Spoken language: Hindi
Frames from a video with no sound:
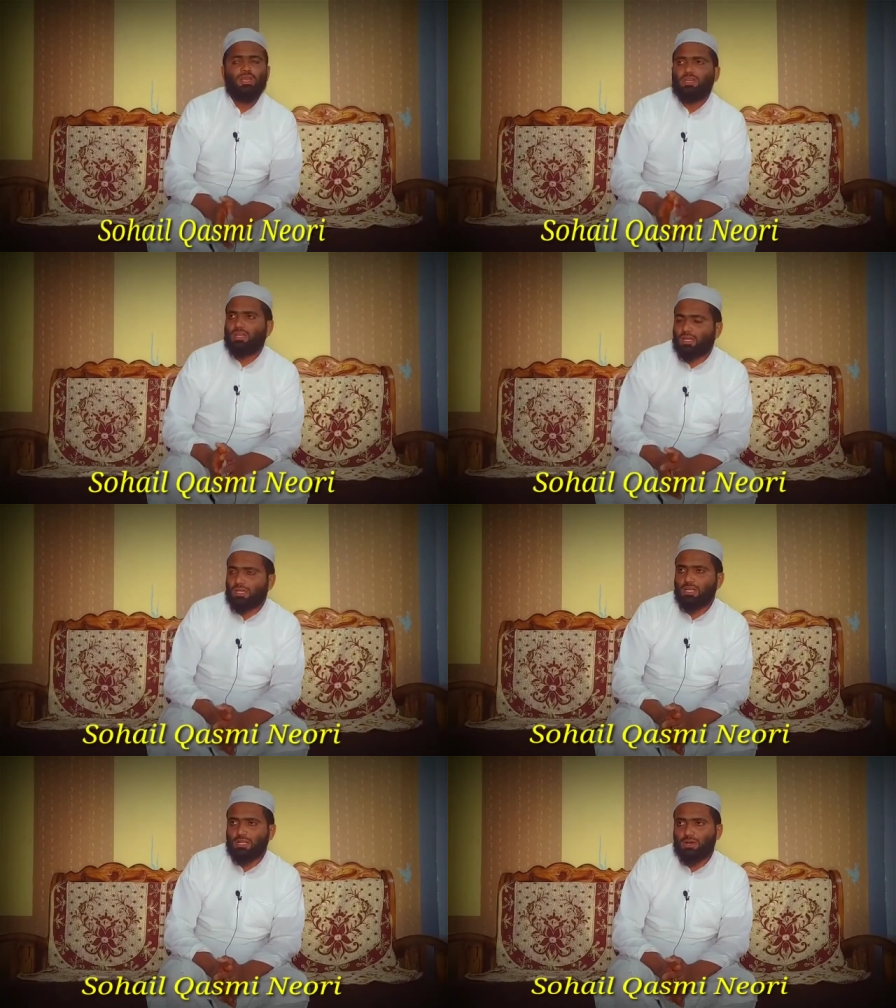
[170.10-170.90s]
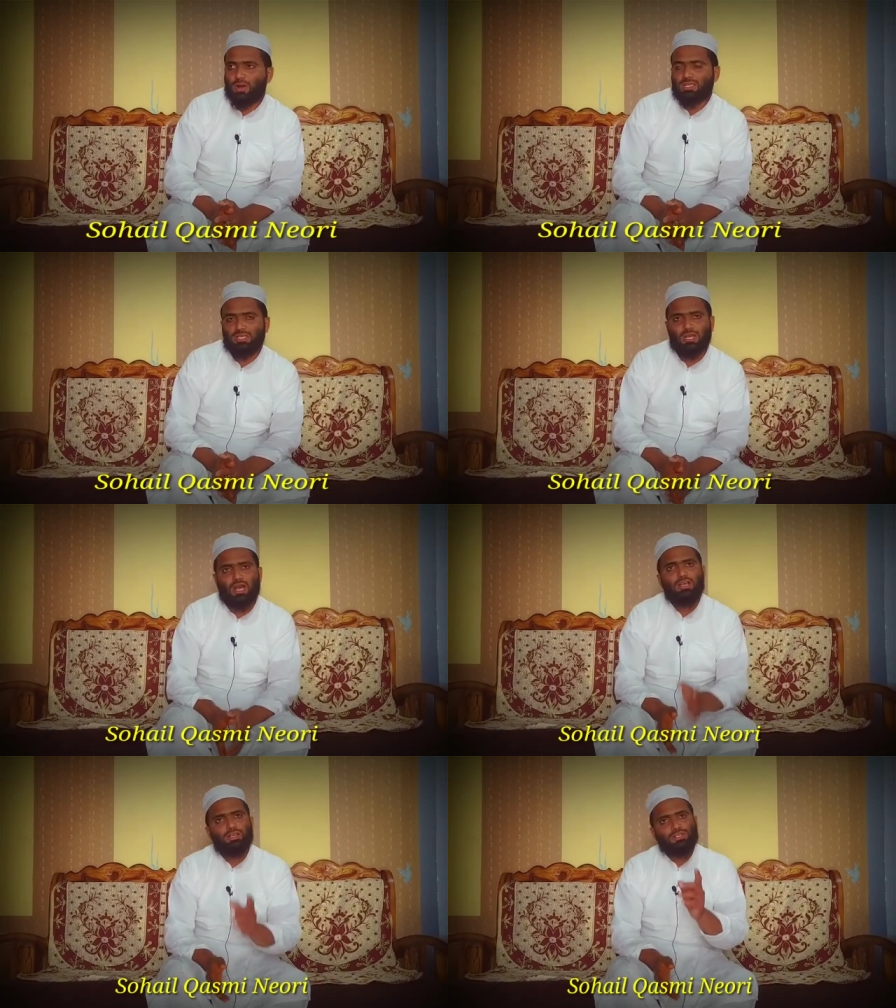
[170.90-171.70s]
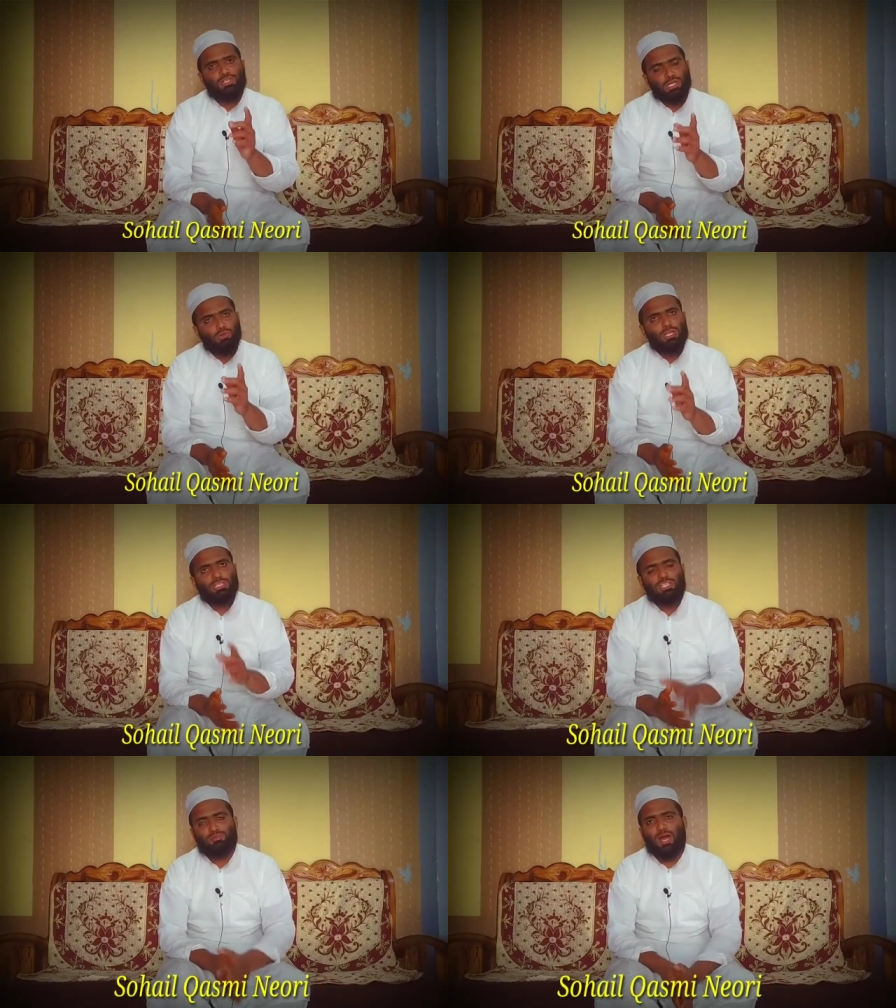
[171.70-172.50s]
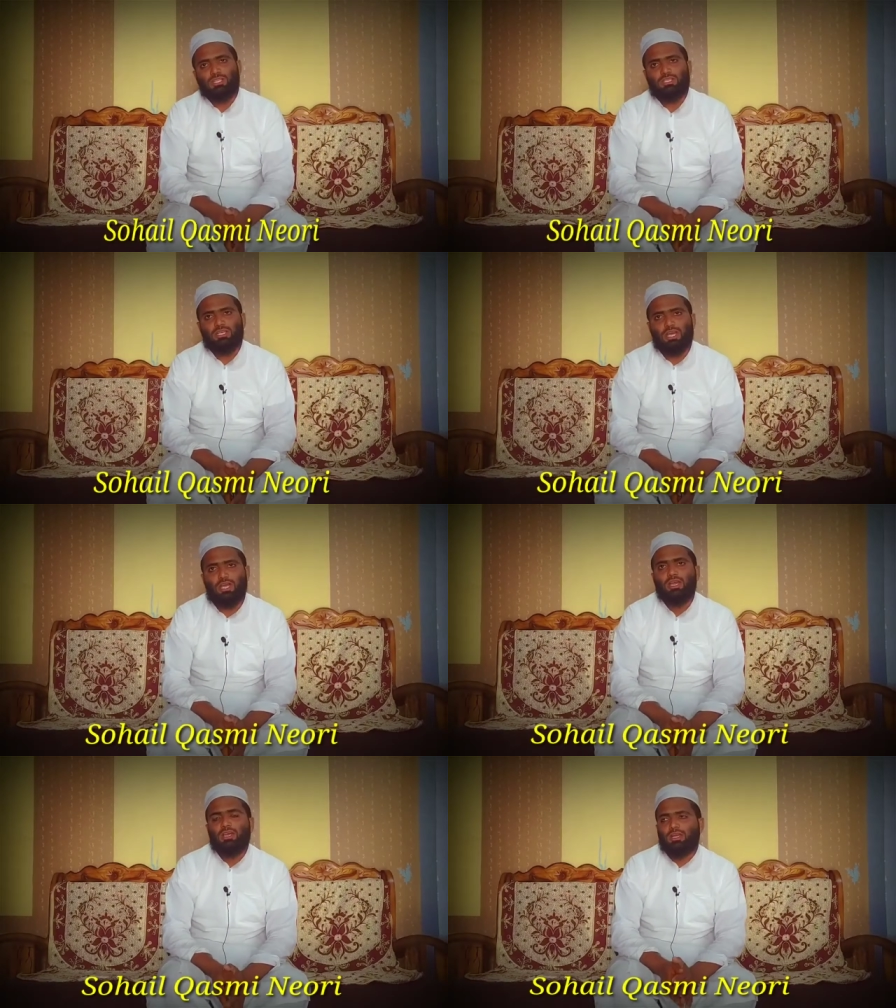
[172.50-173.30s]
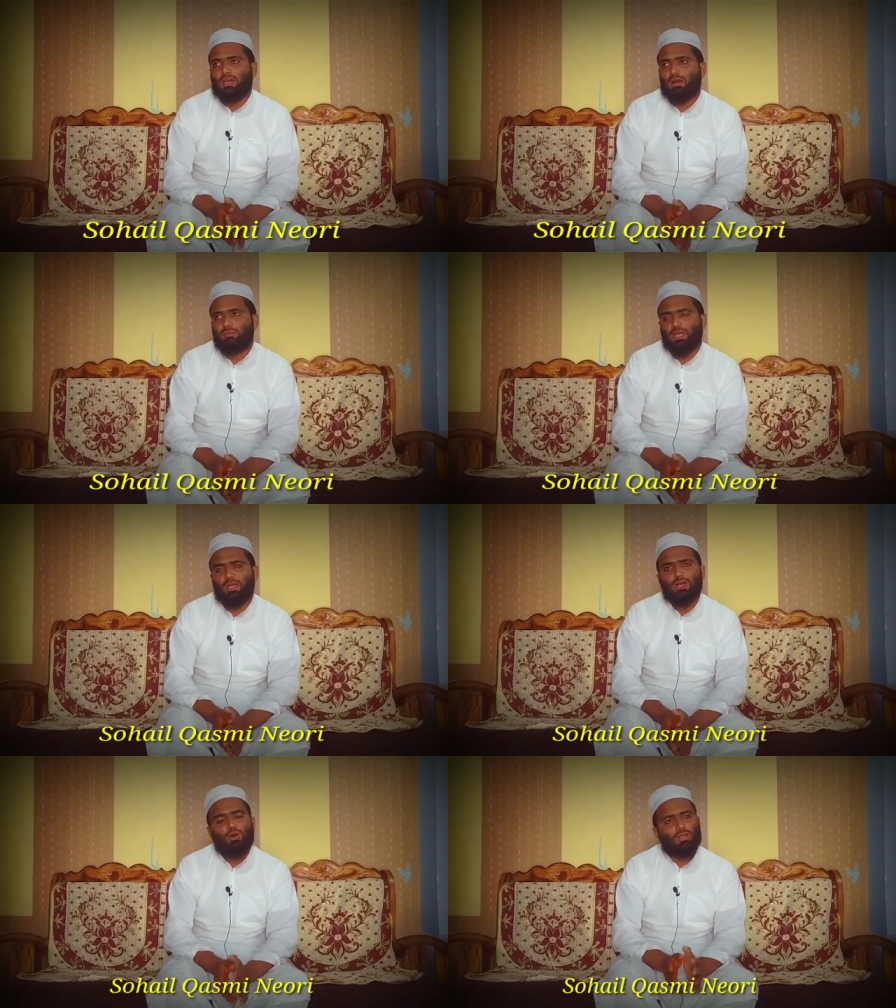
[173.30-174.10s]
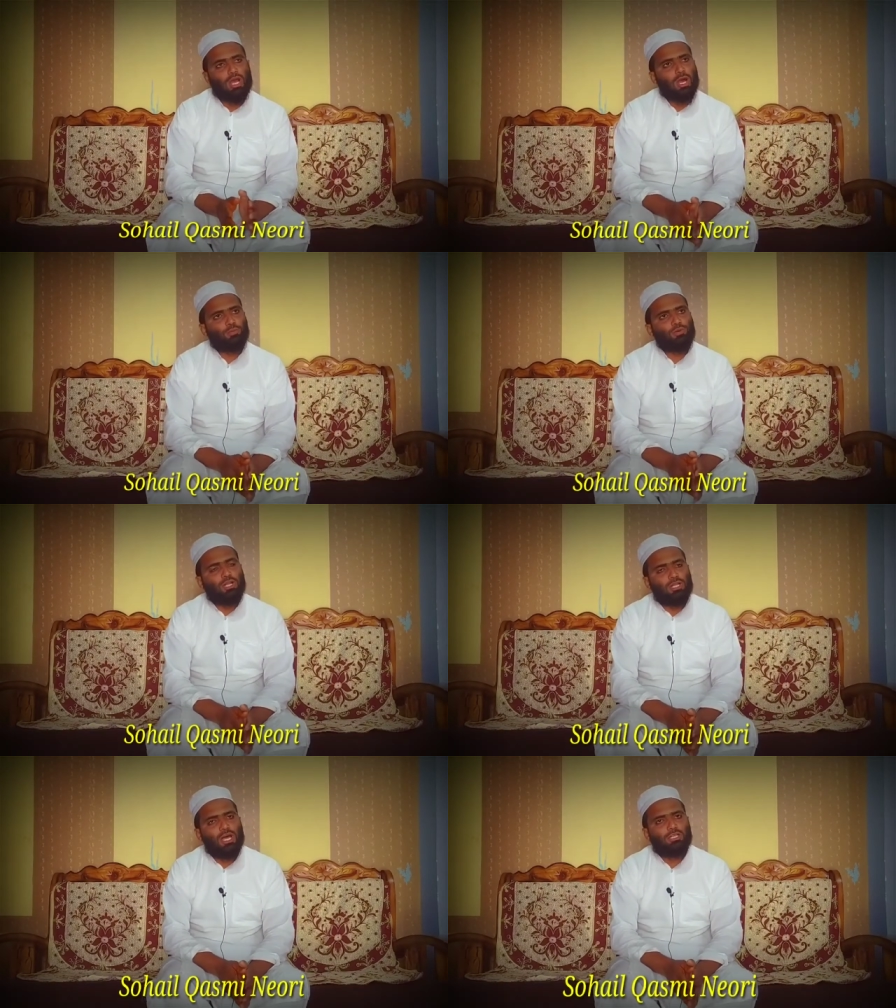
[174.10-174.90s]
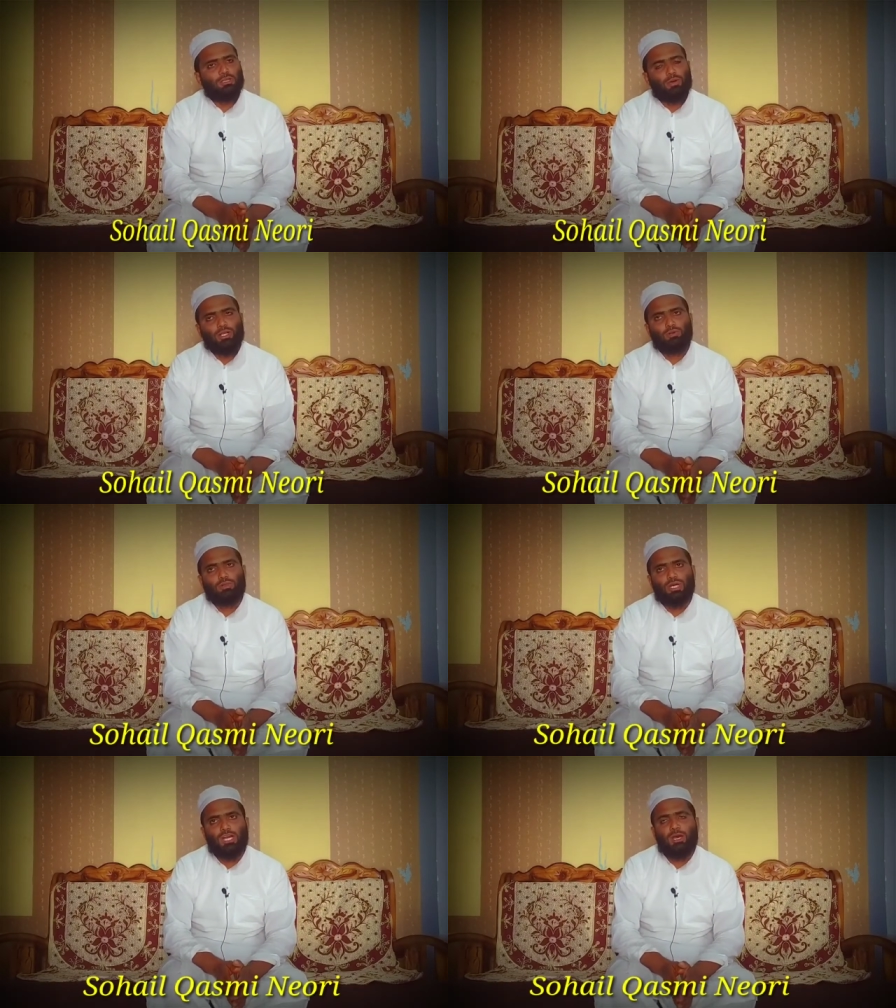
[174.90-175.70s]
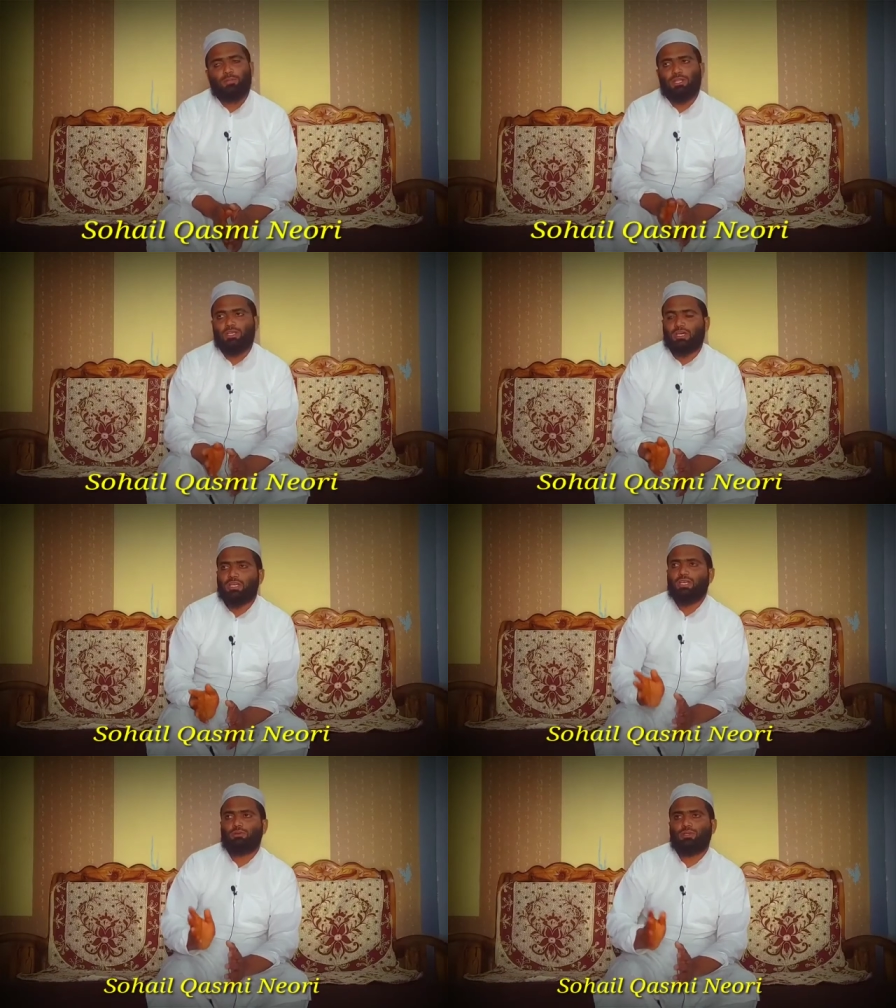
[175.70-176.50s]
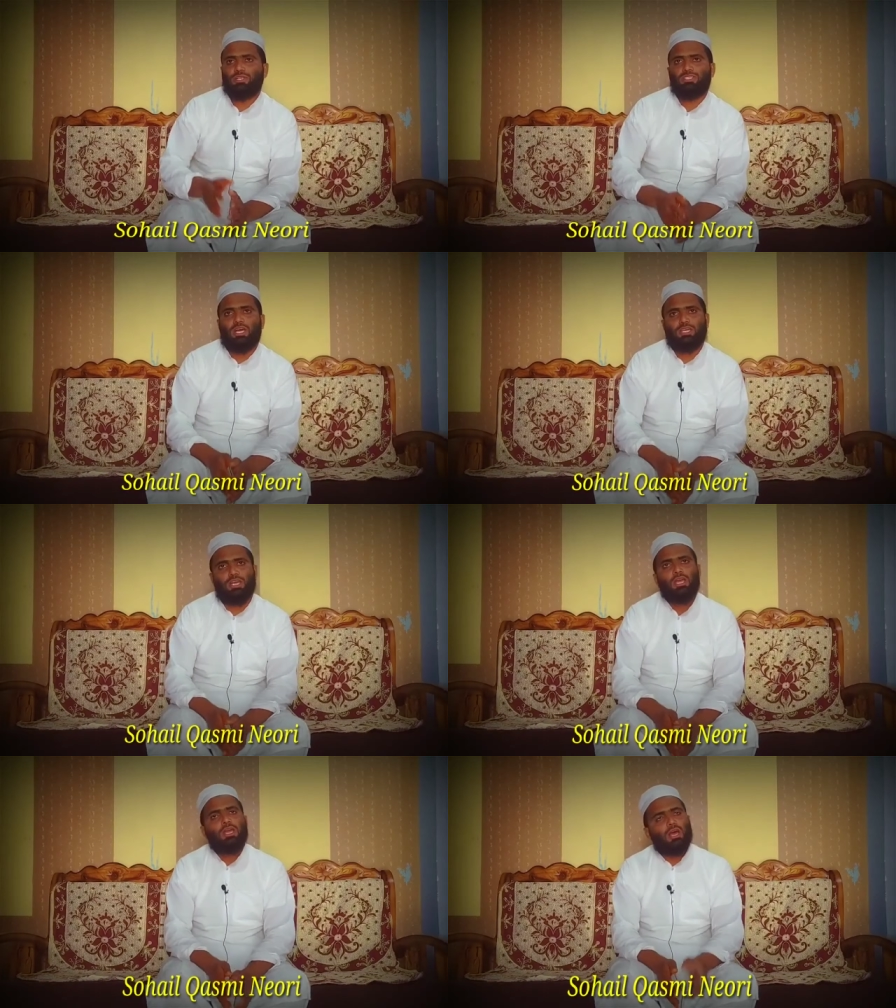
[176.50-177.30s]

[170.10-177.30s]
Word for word: यकीन नवाजेगा ज़रूरत इस बात की है कि हमें और आपको अल्लाह तबारक ताली पर यकीन होनी चाहिए